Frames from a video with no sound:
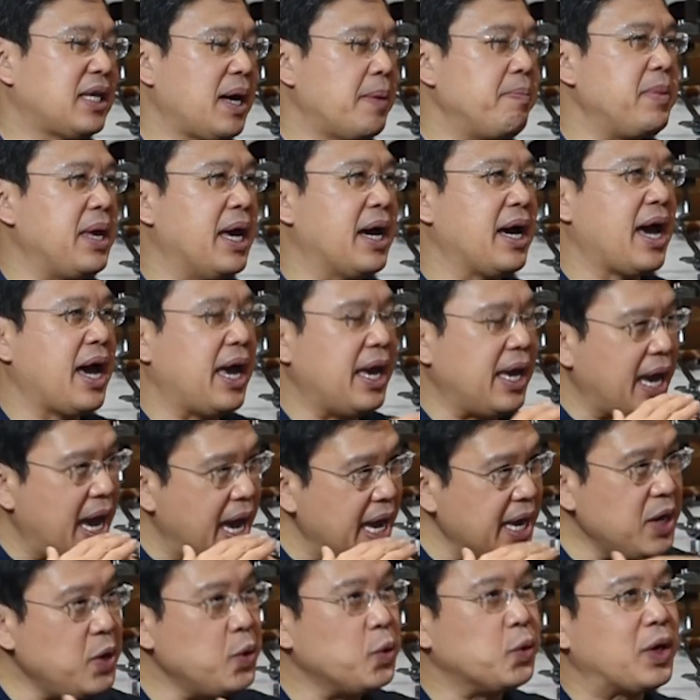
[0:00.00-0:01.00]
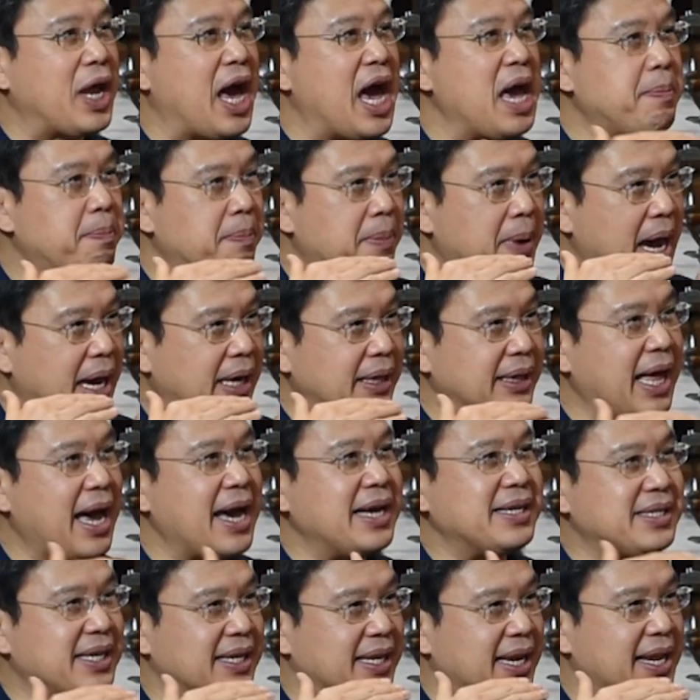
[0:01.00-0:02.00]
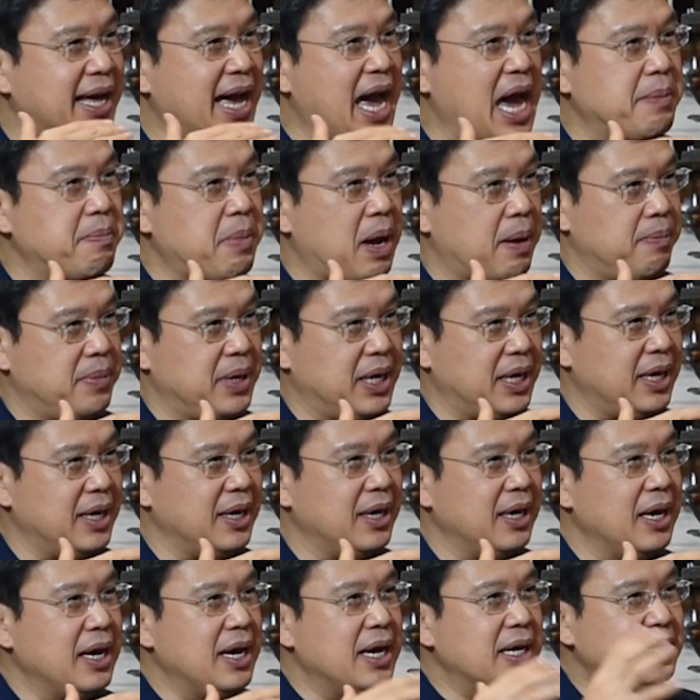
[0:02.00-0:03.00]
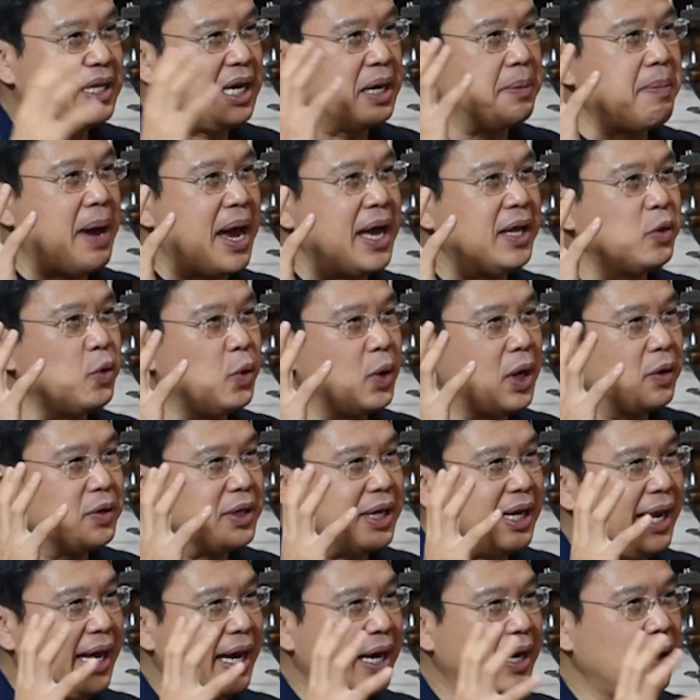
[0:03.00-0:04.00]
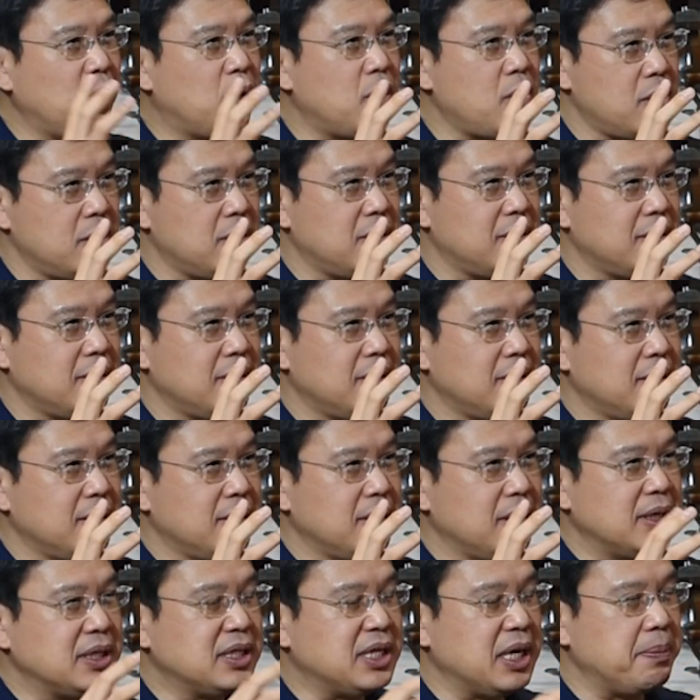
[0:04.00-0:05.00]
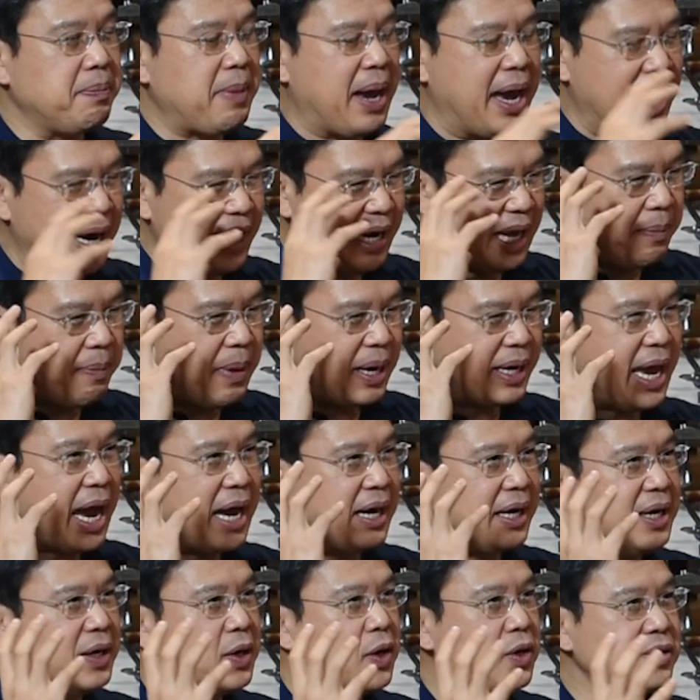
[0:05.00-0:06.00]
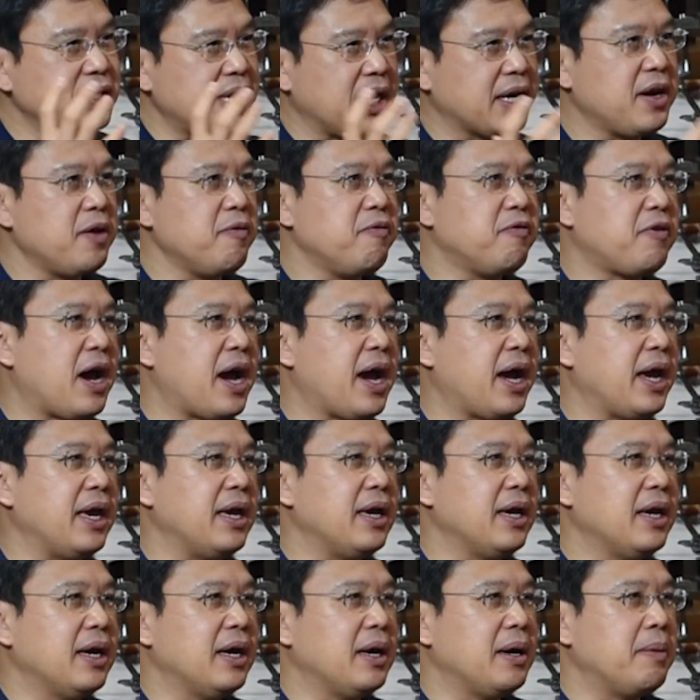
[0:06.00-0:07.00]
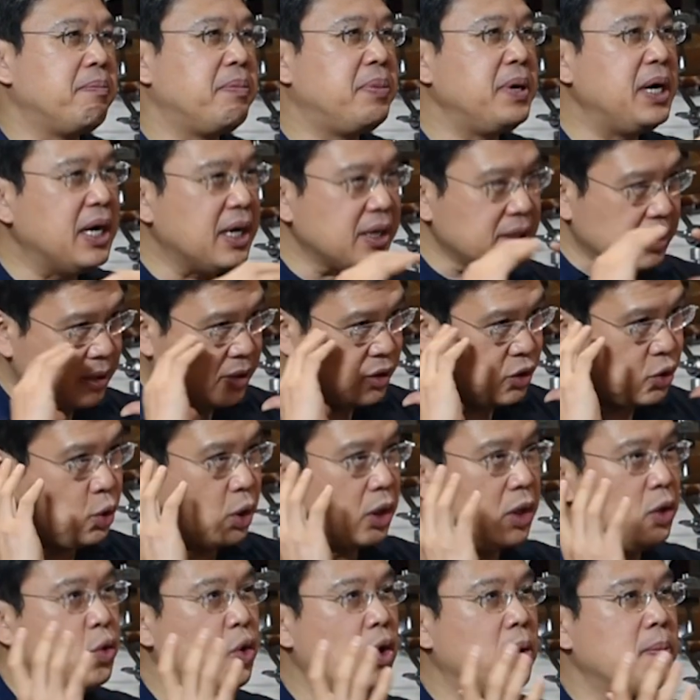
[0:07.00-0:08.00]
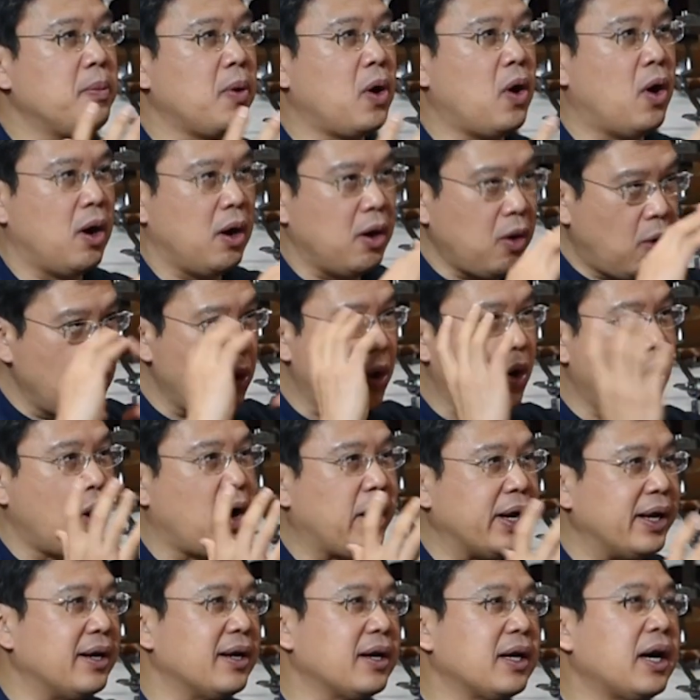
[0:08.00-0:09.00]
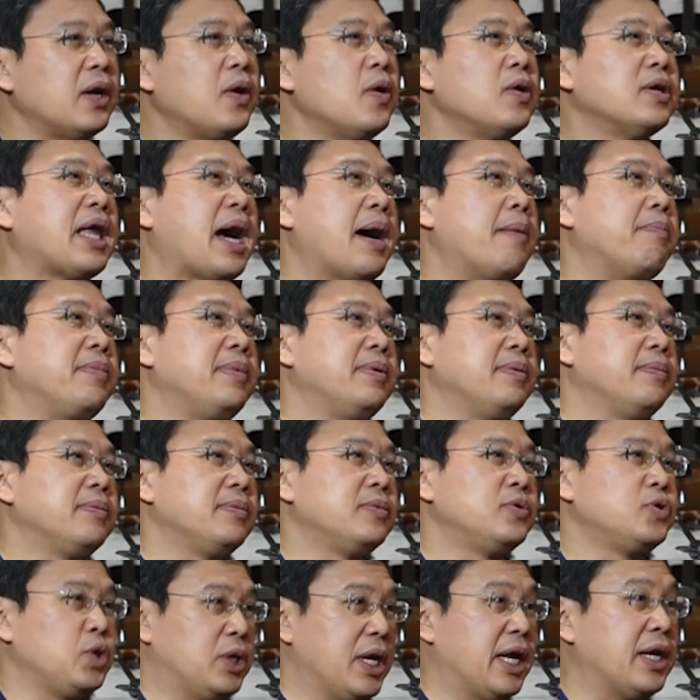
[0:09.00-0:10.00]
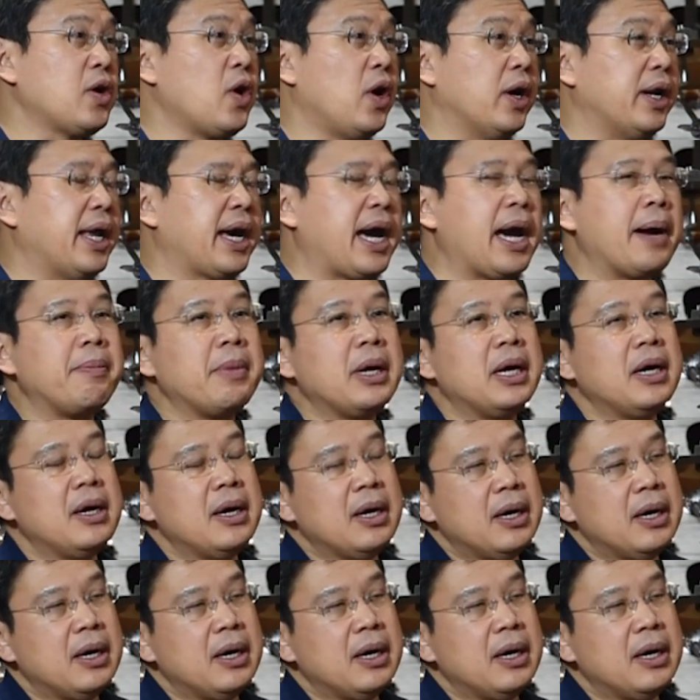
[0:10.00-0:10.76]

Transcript: ทำยังไงให้อยู่ได้ภายใต้สถานการณ์แบบนี้ถึงแม้ตัวเราจะเล็กลงถึงแม้อะไรบางอย่างที่ต้อง sacrificeเพื่อส่วนรวมขององค์กรก็ต้องทำจุดนั้นก่อนนะครับ